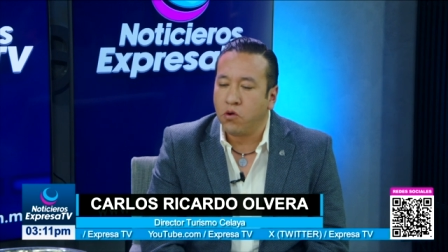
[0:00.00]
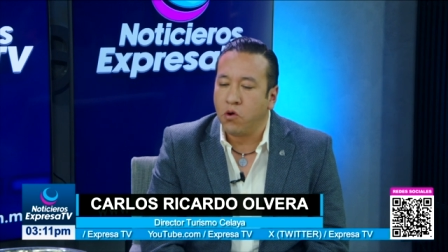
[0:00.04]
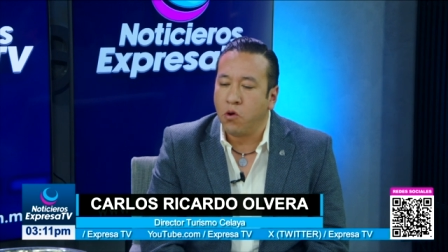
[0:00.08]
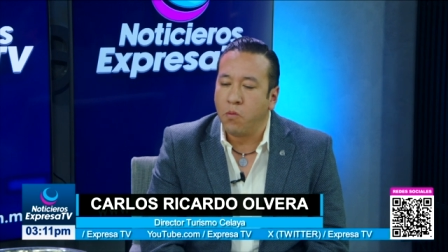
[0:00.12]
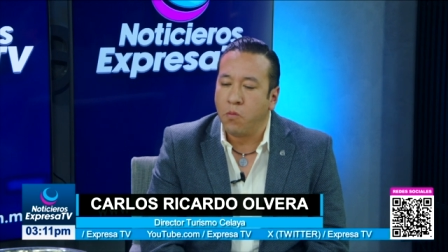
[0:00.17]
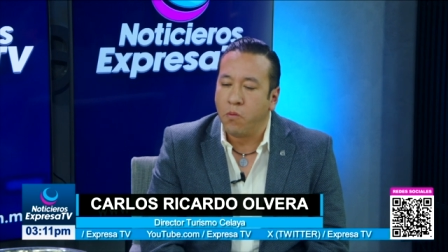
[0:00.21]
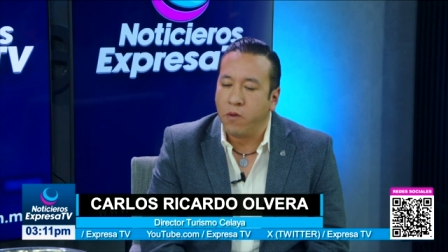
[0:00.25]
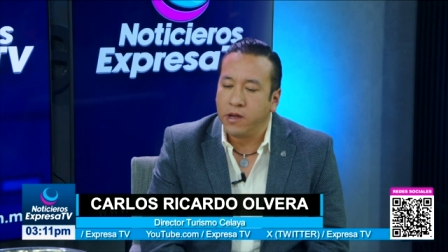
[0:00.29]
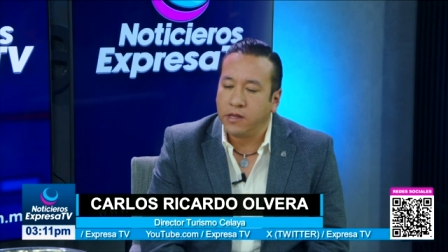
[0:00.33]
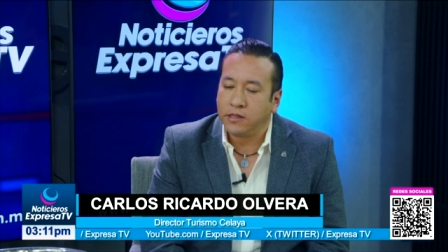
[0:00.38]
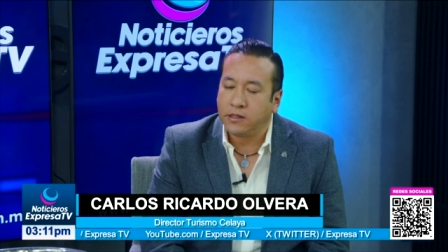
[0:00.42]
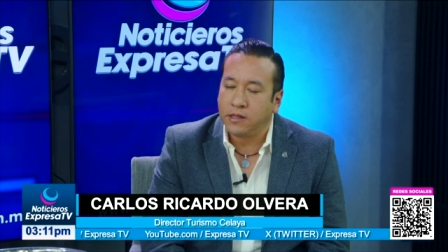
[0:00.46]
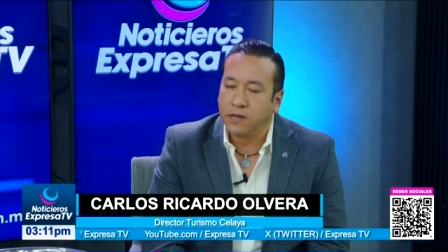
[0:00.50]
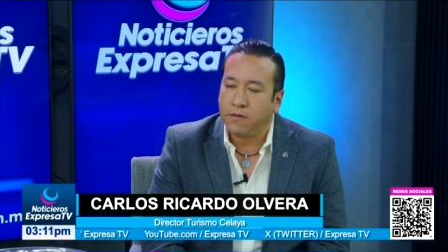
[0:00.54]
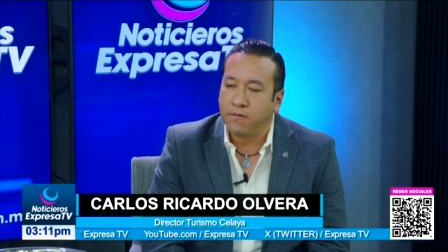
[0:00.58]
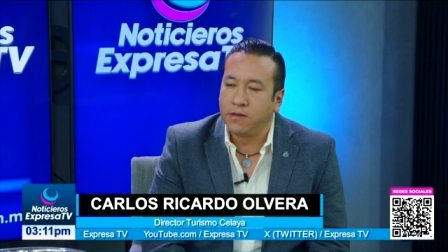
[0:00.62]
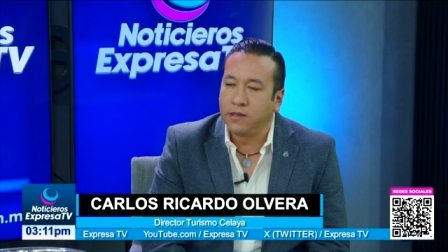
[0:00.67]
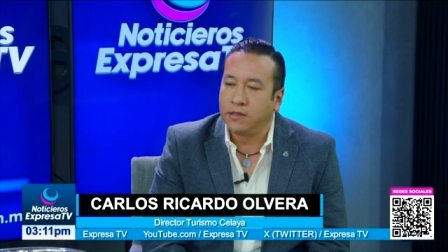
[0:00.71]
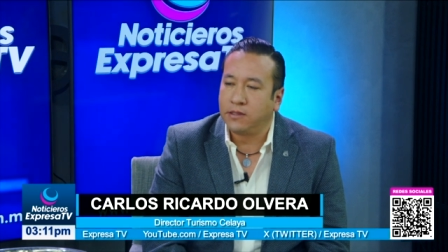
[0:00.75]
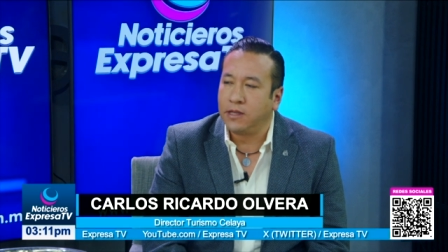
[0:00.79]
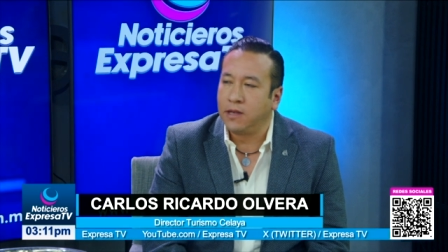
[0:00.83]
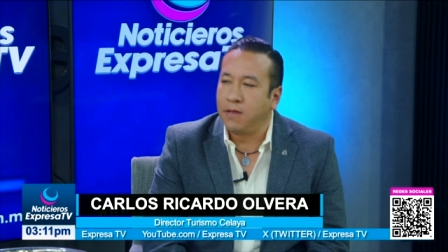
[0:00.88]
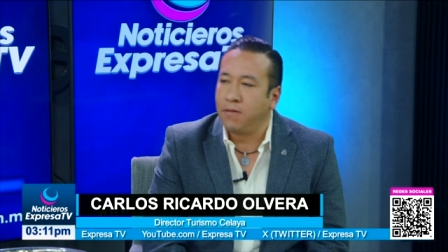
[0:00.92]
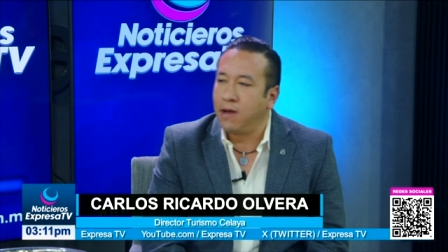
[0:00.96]
como este
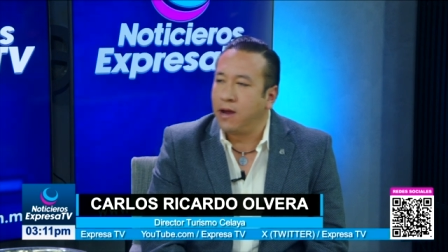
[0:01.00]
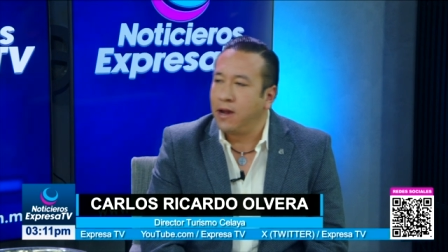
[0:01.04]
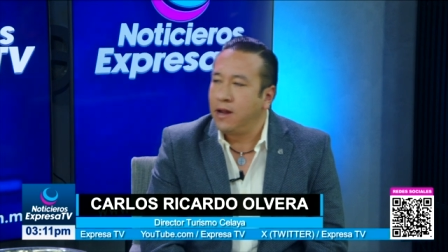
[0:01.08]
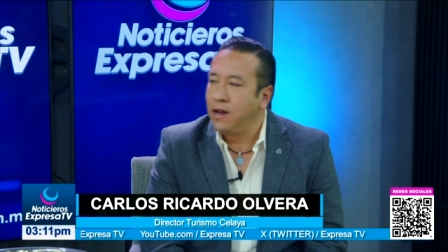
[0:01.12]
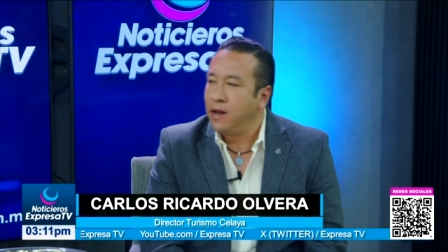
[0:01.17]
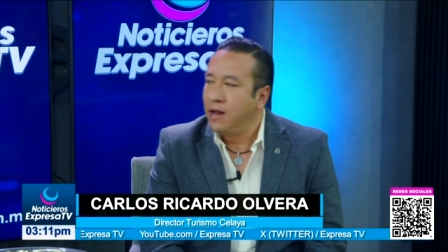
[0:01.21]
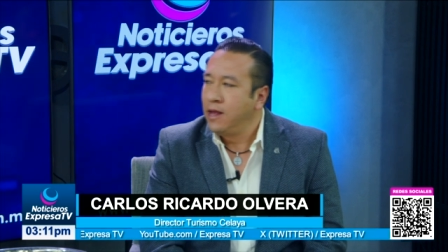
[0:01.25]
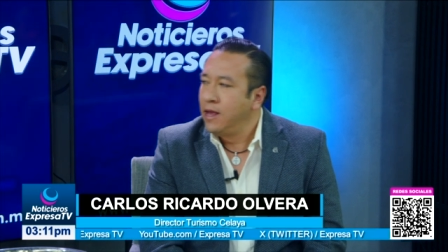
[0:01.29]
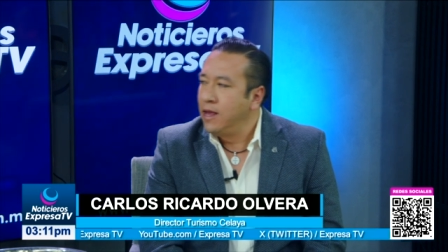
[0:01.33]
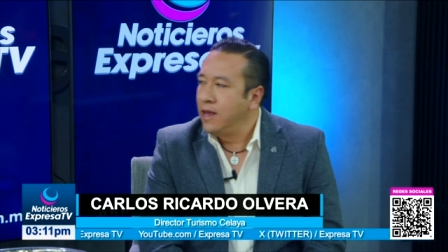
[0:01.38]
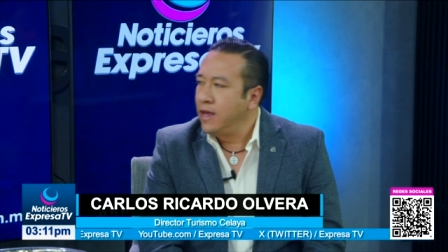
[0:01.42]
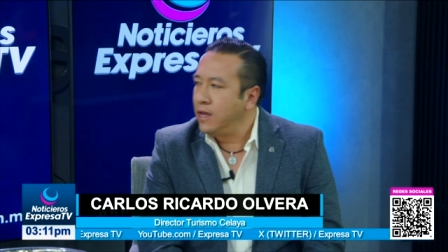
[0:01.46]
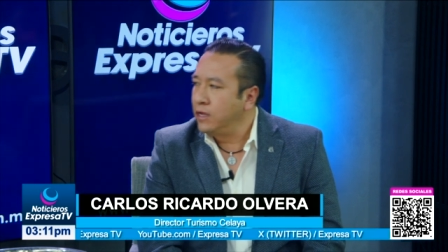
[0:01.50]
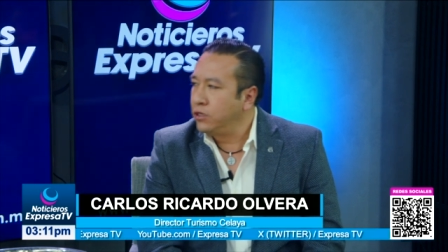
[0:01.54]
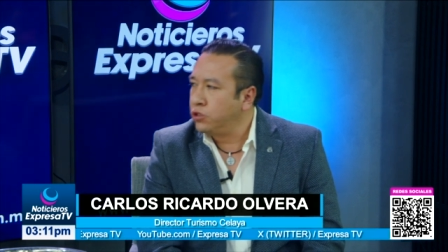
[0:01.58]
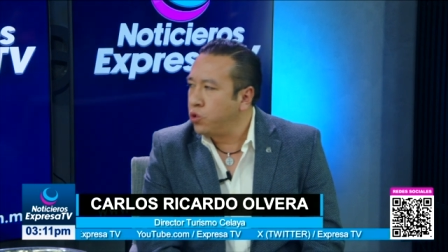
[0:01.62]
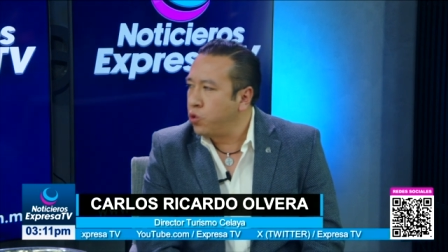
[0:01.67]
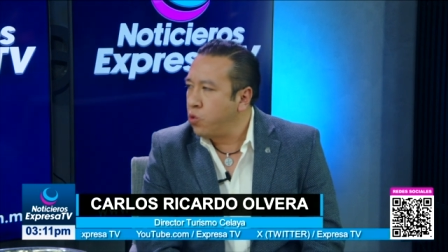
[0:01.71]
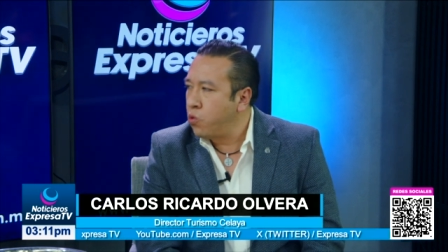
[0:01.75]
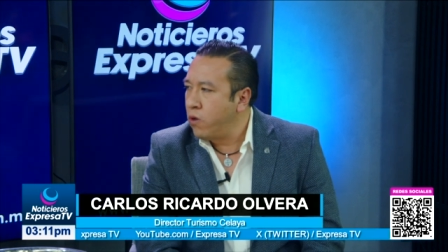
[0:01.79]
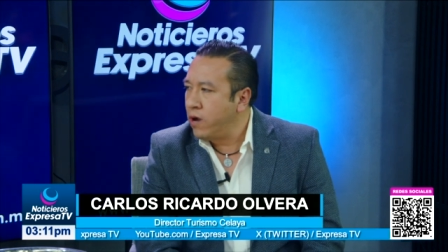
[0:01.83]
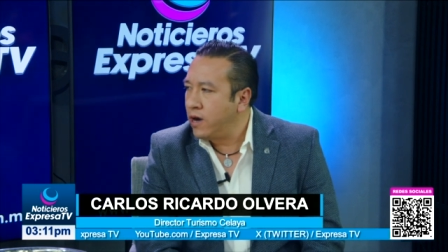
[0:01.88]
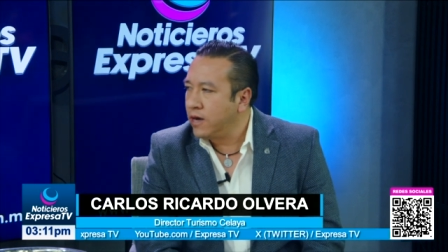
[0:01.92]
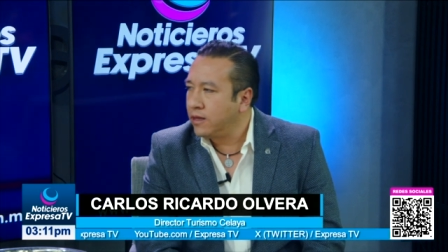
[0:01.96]
festival en
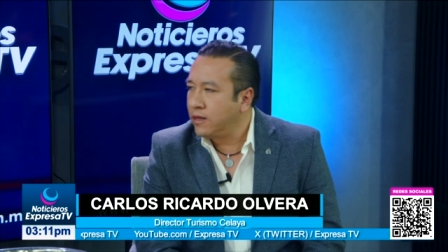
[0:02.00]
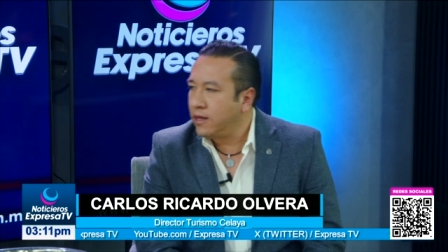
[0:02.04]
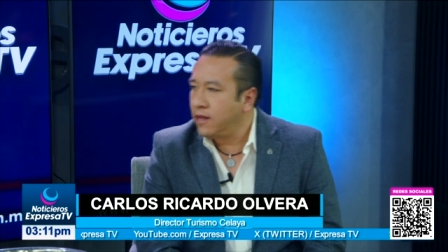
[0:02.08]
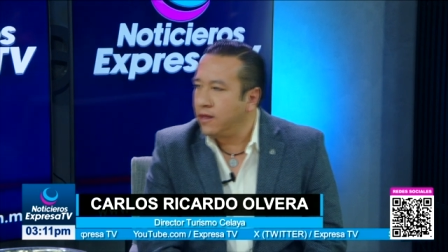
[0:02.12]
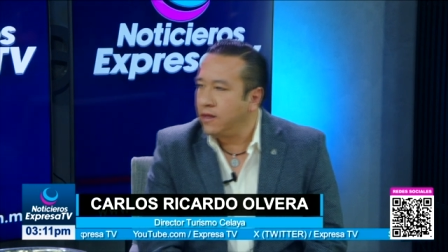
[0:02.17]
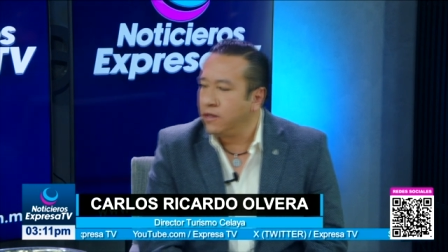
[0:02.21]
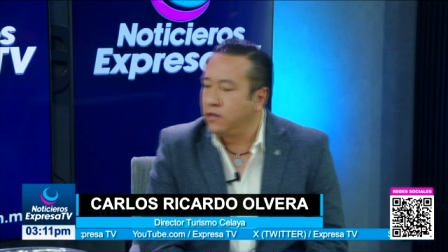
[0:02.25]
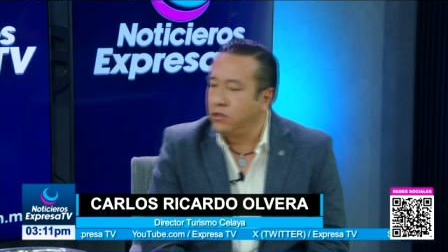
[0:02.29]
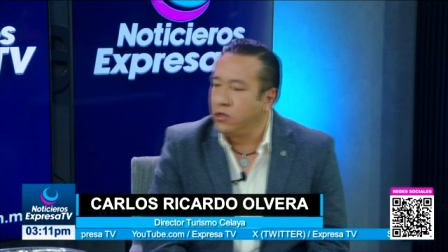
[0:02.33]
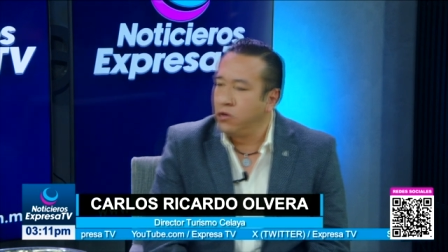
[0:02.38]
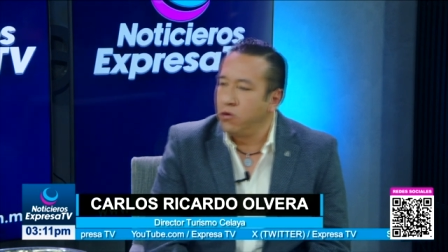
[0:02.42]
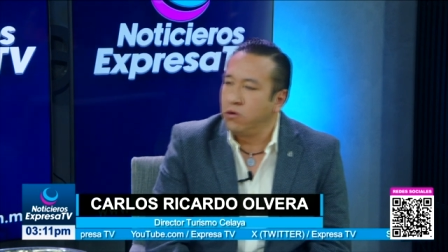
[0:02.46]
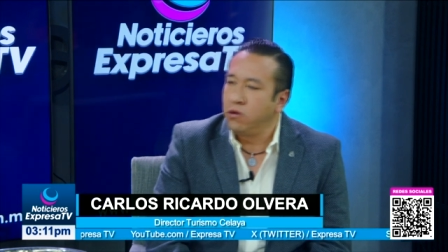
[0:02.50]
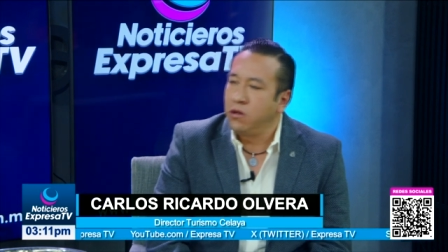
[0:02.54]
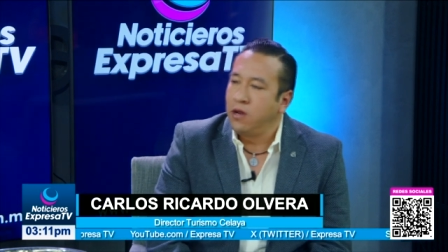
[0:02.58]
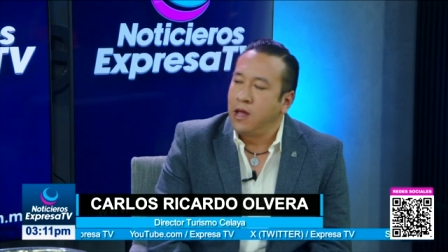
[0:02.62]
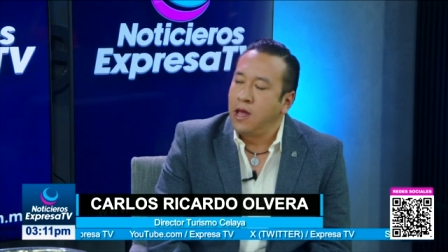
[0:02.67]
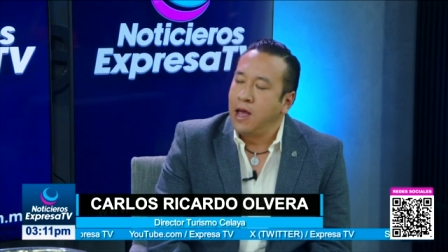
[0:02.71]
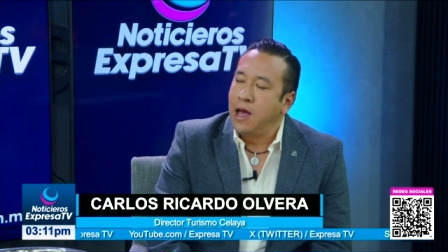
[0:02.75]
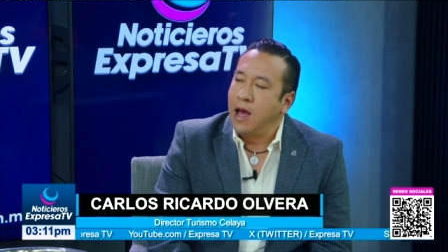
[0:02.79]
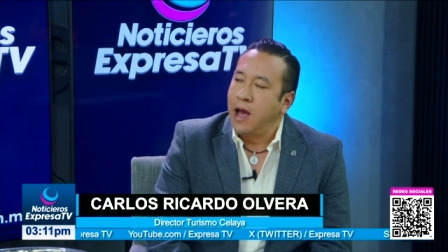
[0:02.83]
su cuarta edición.